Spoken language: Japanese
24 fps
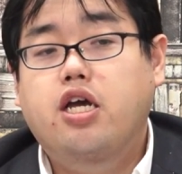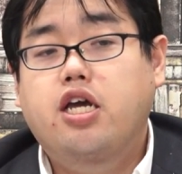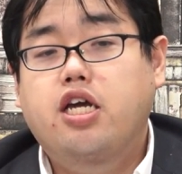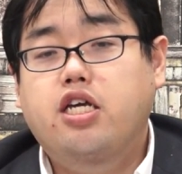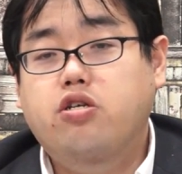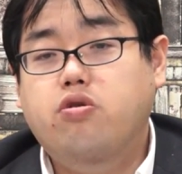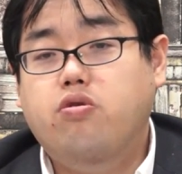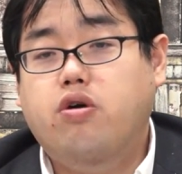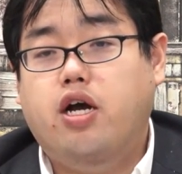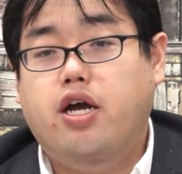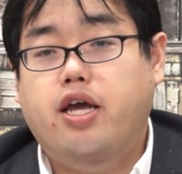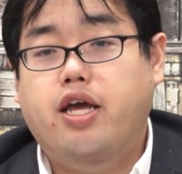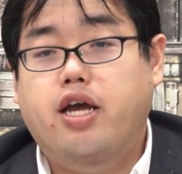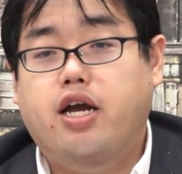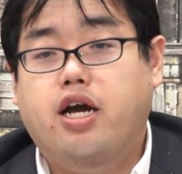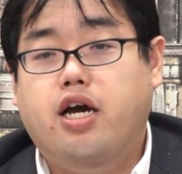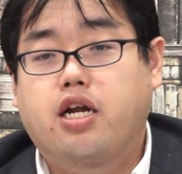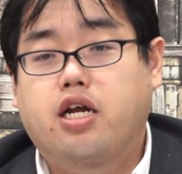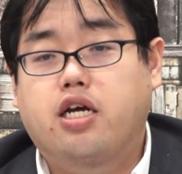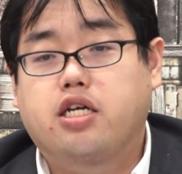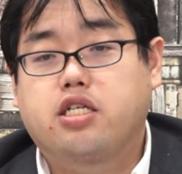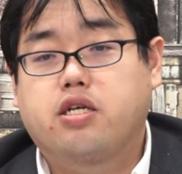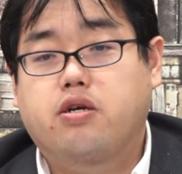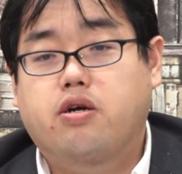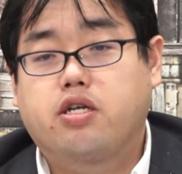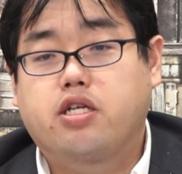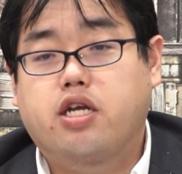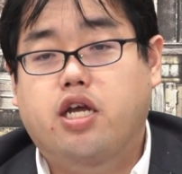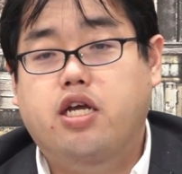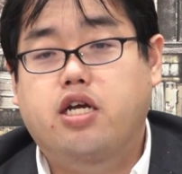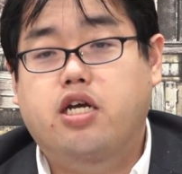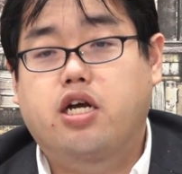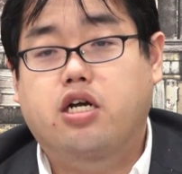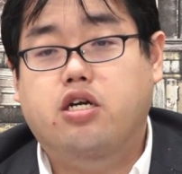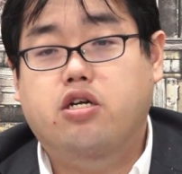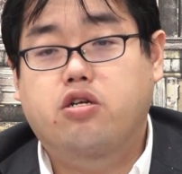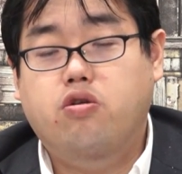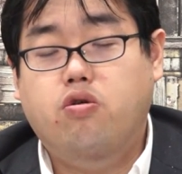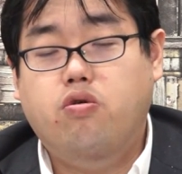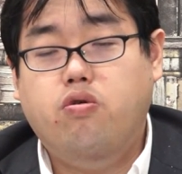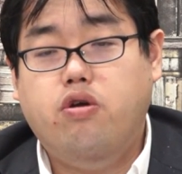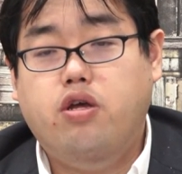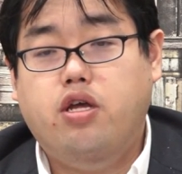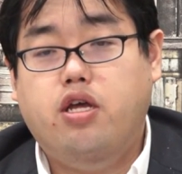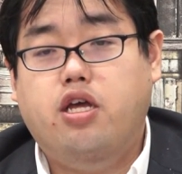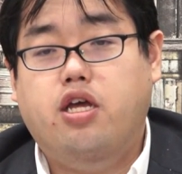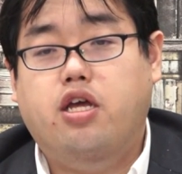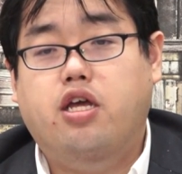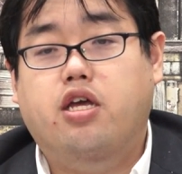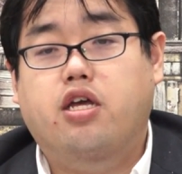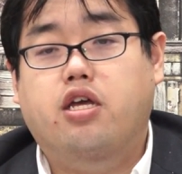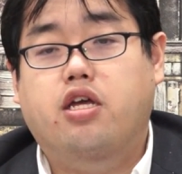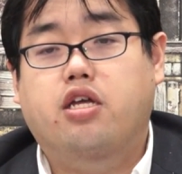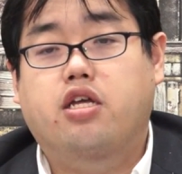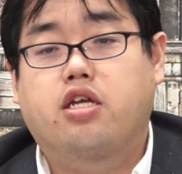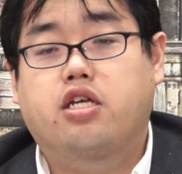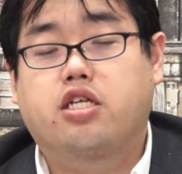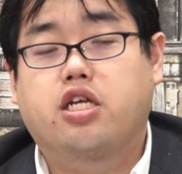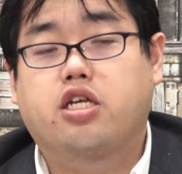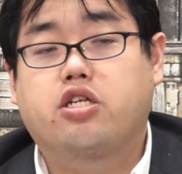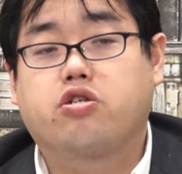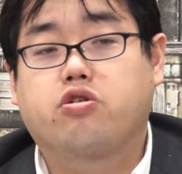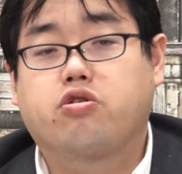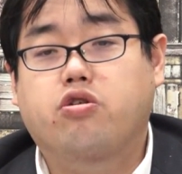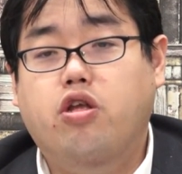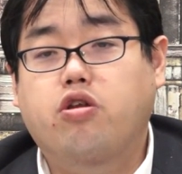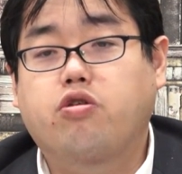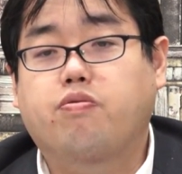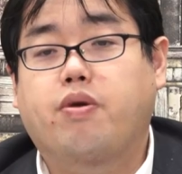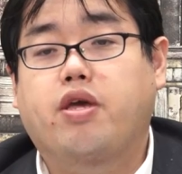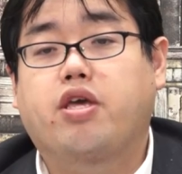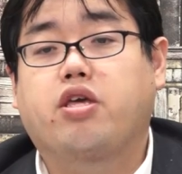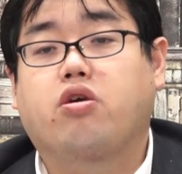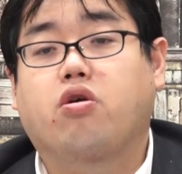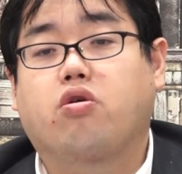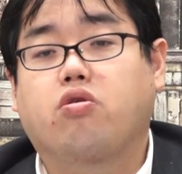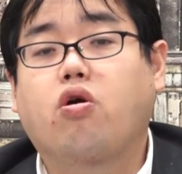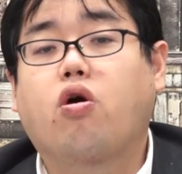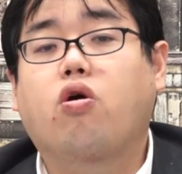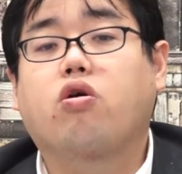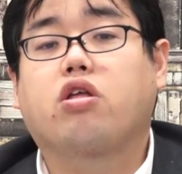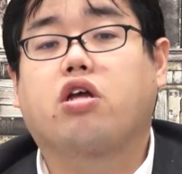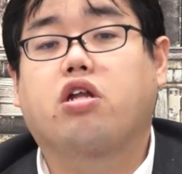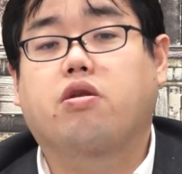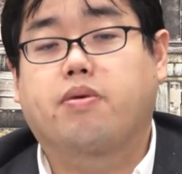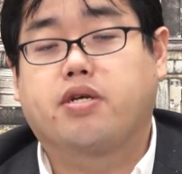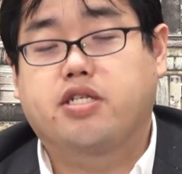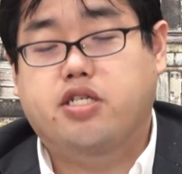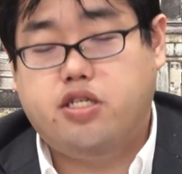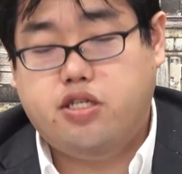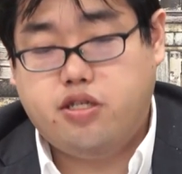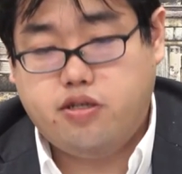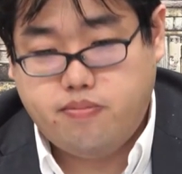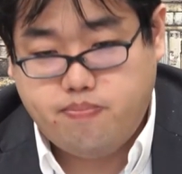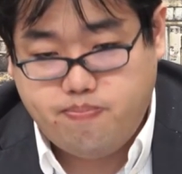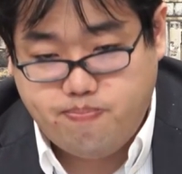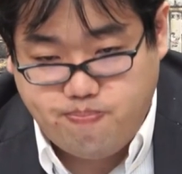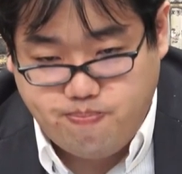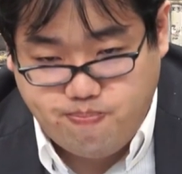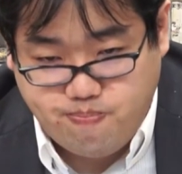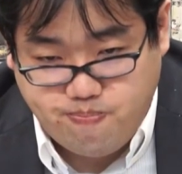以上が、え金沢大学の、え2016年の勉強となります。